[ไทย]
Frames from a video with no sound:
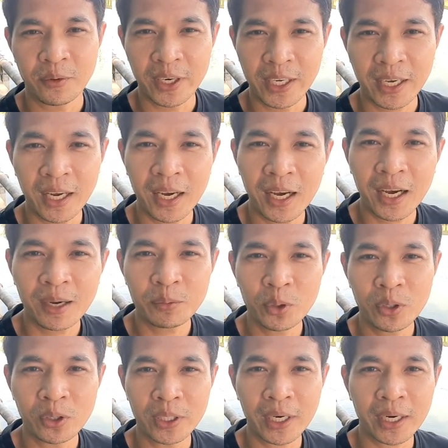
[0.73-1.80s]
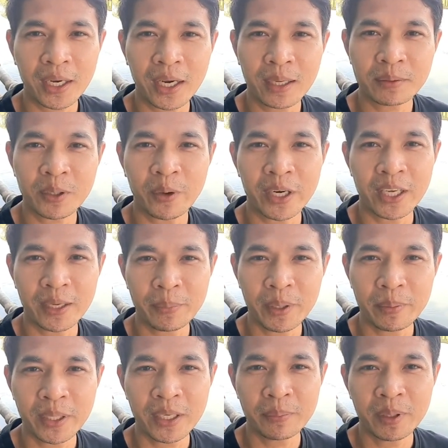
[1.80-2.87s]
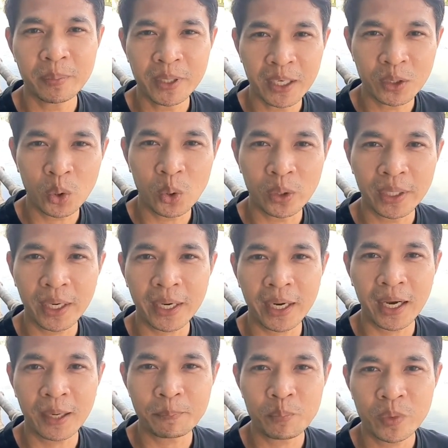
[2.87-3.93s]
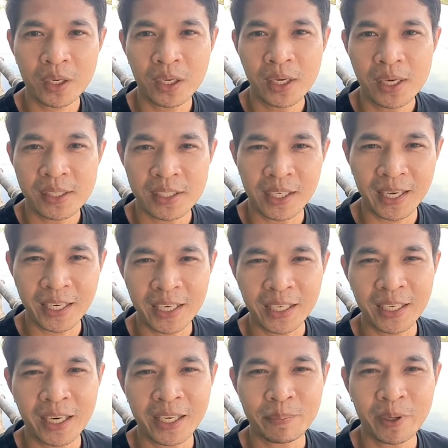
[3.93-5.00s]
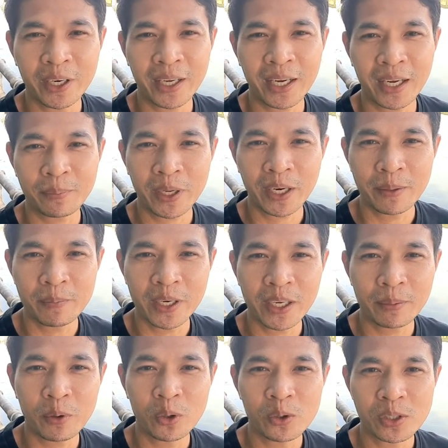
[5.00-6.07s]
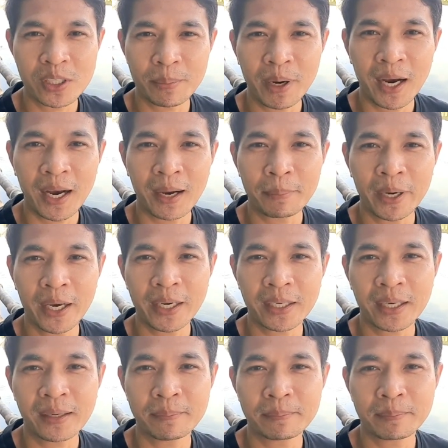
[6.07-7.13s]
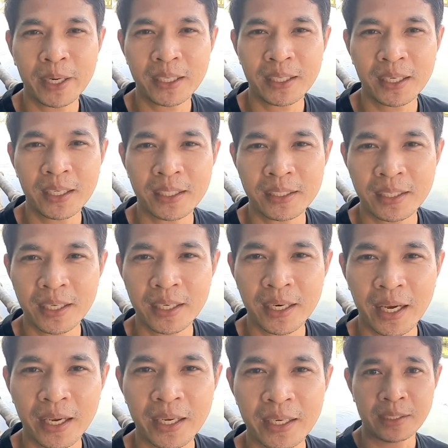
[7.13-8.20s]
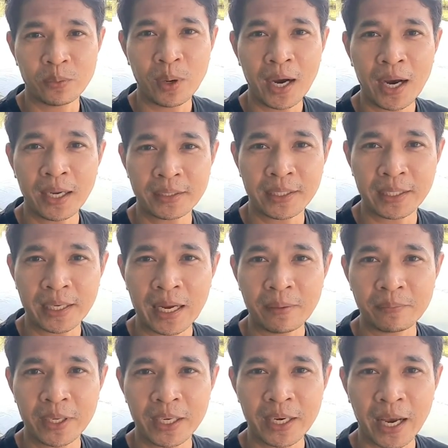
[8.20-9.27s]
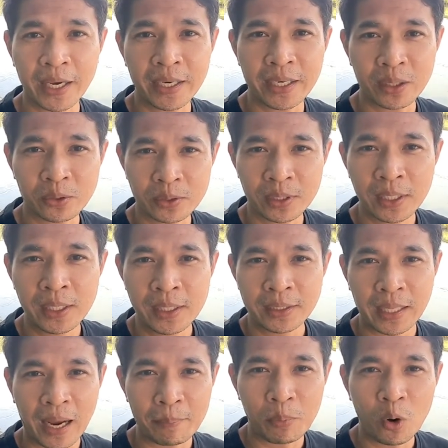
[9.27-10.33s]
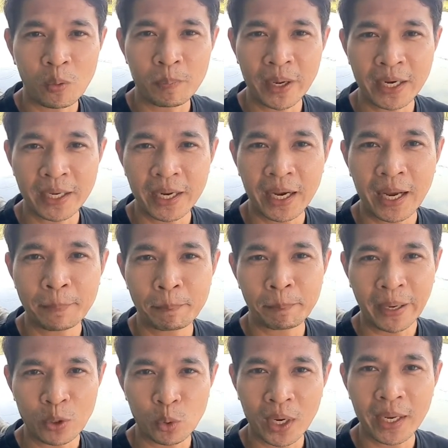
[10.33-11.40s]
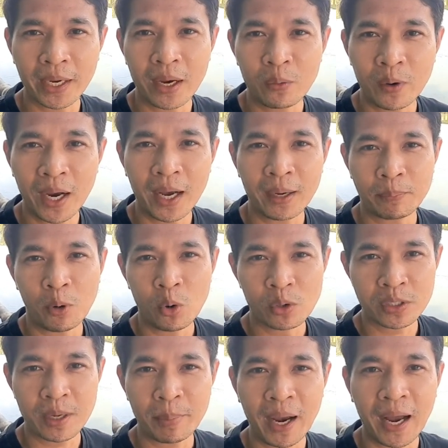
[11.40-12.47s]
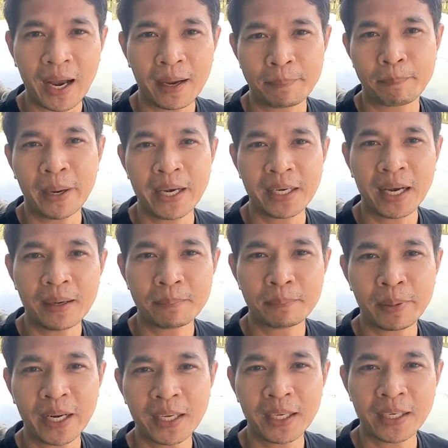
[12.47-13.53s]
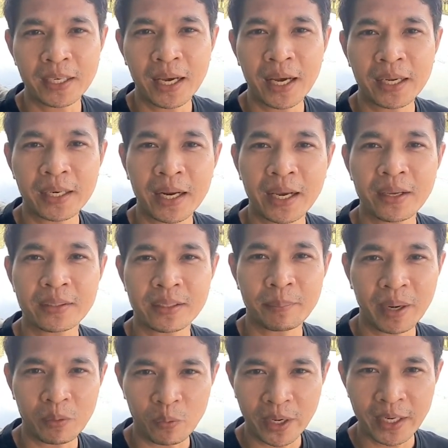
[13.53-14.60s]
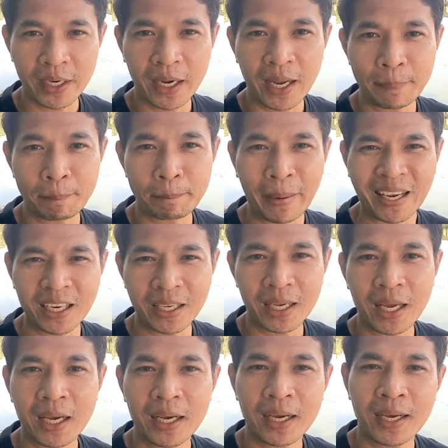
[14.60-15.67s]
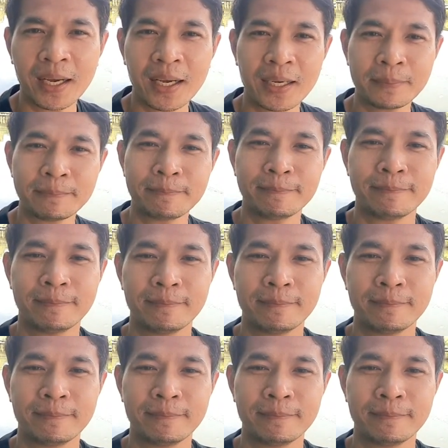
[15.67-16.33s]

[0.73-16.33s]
สวัสดีครับทุกคนครับสวัสดีพี่ๆเพื่อนๆทุกคนนะครับ เจอกันอีกคลิปแล้วนะครับ คลิปนี้คงจะพาไปทำพันธกิจที่ไหน หรือว่ากิจกรรมที่ไหนเดี๋ยวตามพงไปเลยนะครับ ไปดูกันเลยครับว่าพงจะพาไปทำพันธกิจอะไรสำหรับวันนี้นะครับ ไปกันเลยครับ